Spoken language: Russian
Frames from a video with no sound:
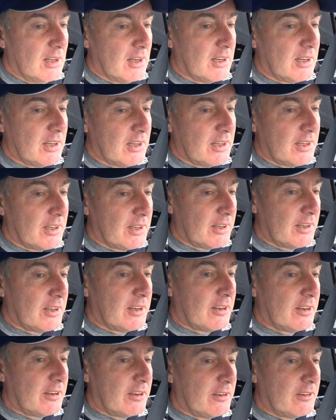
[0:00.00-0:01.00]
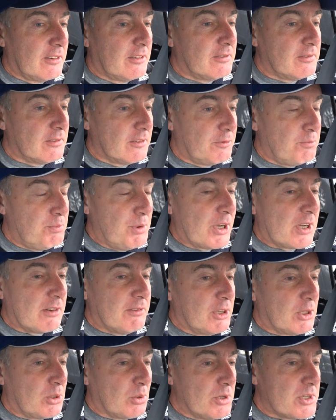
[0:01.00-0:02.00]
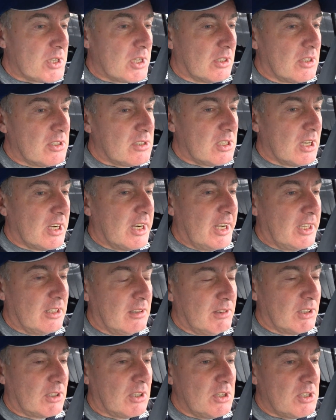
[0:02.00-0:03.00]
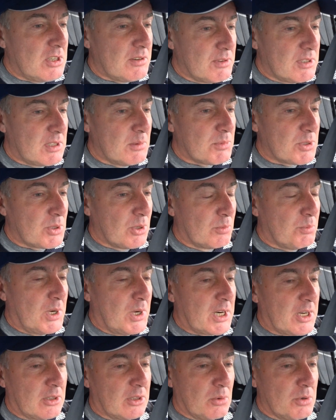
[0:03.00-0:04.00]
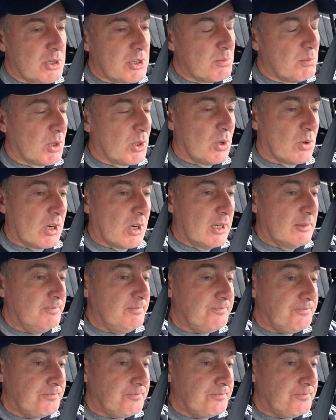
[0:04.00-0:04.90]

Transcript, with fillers: Э, в пиковой точке достигает 2800 бар, это очень много.